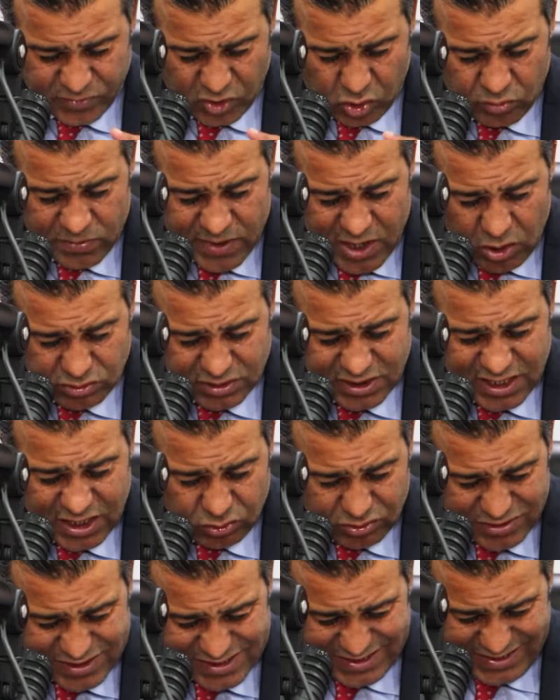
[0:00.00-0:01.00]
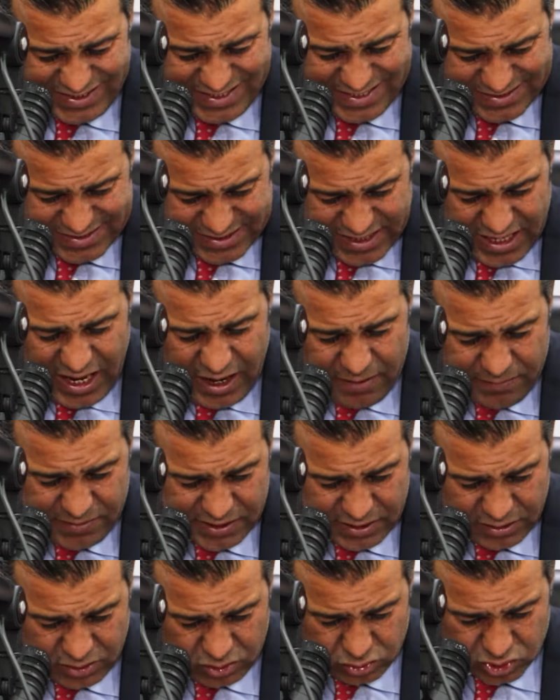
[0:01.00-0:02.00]
و192 ساعة
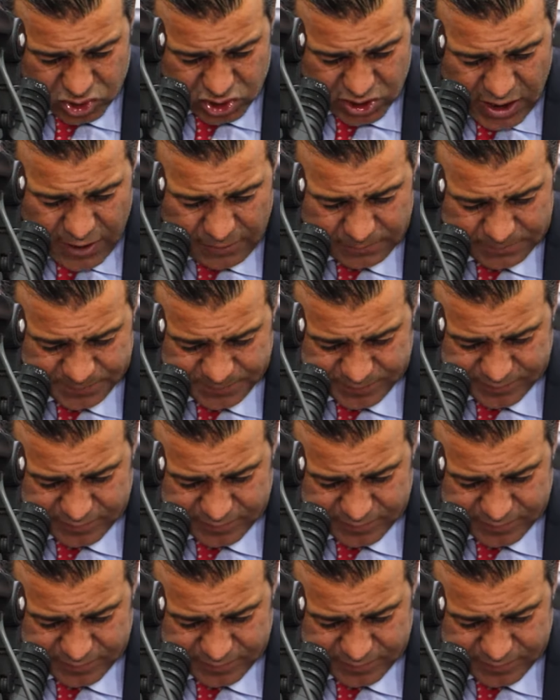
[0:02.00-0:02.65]
من الأجرة